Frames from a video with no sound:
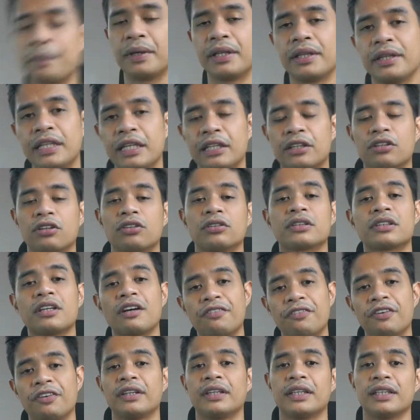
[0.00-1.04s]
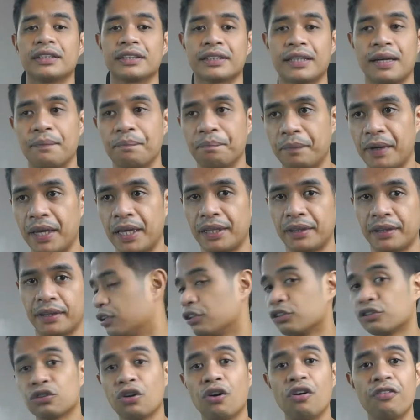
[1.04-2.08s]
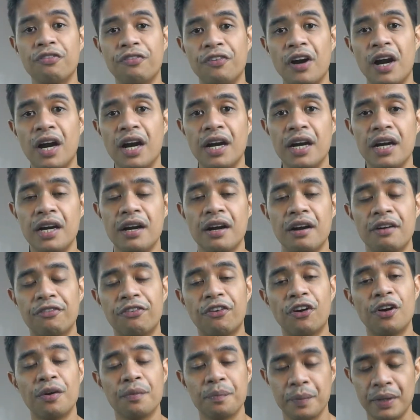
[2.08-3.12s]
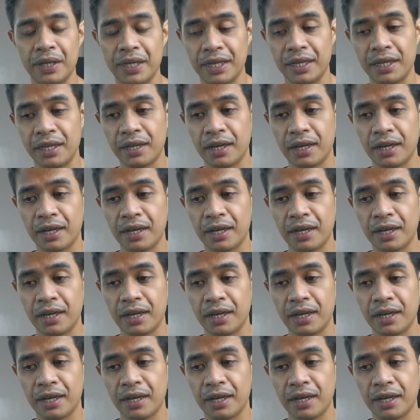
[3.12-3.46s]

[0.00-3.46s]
dito sa fitness campaign. So far, for me,